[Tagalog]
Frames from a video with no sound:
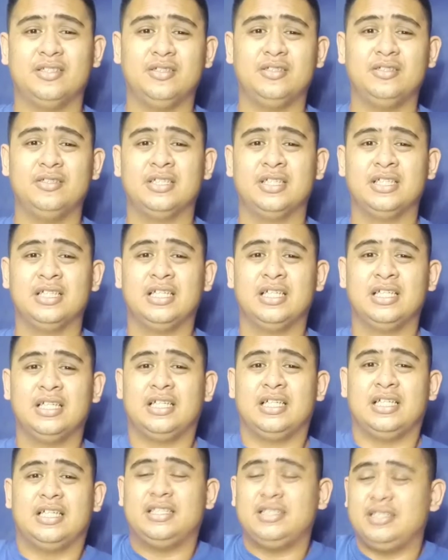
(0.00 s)
no?
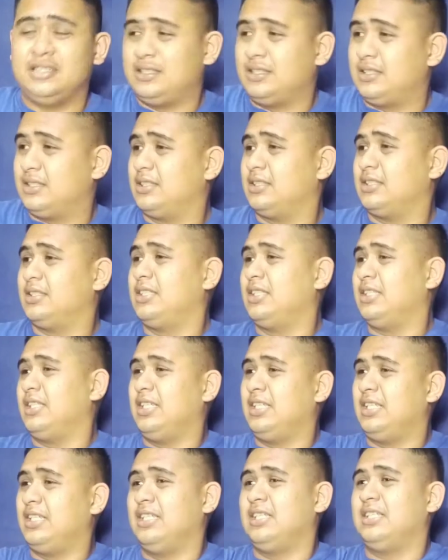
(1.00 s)
And
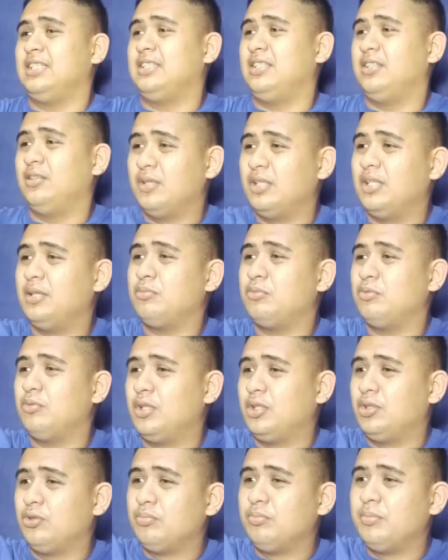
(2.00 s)
hindi ah, ko alam kung
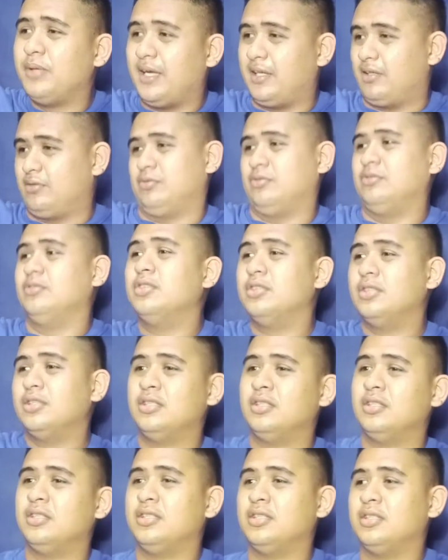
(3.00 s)
anong meron.
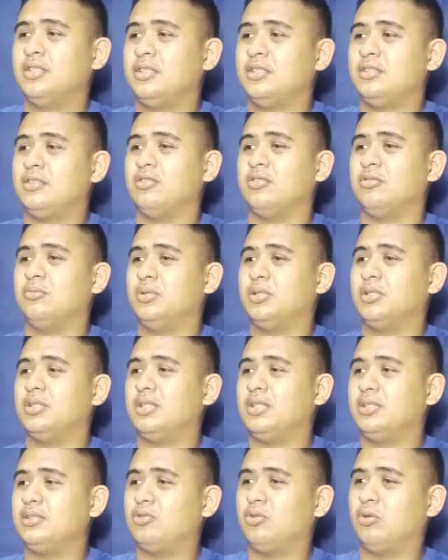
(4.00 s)
No, but
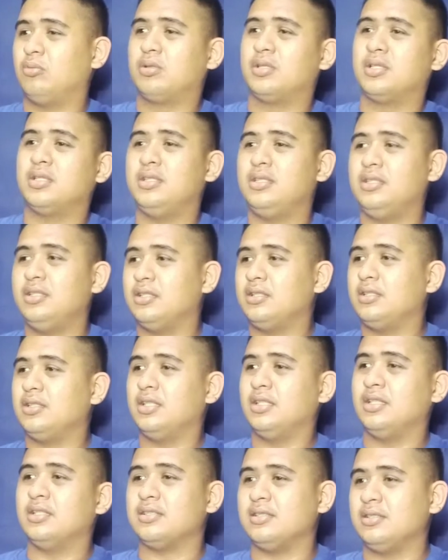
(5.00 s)
ang sobrang init
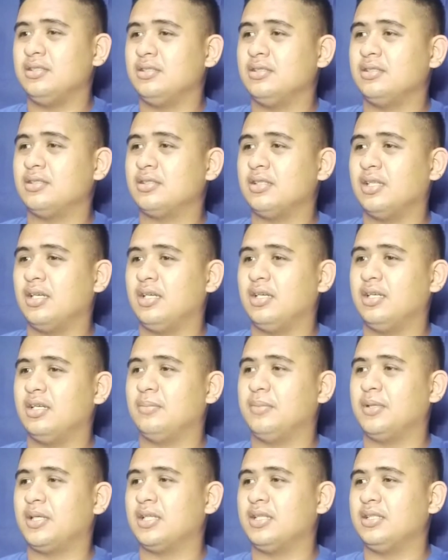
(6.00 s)
niya since uh,
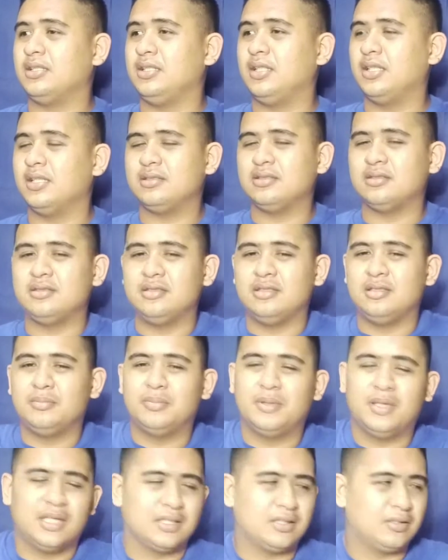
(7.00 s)
parang yesterday
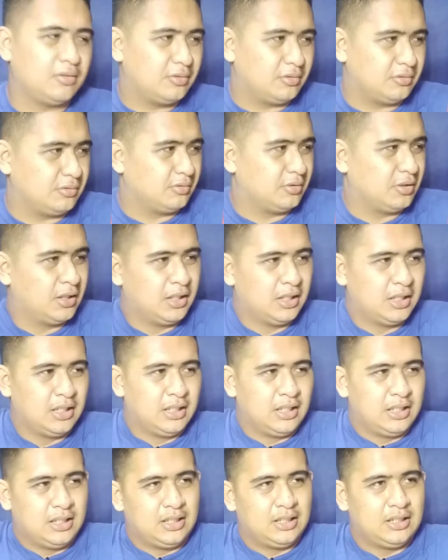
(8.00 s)
pa ata nung
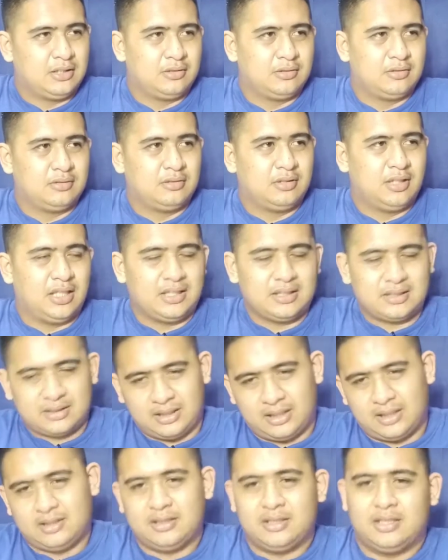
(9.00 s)
nung last
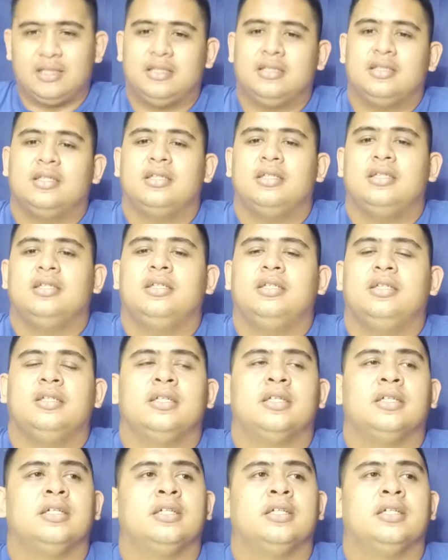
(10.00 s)
Sunday eh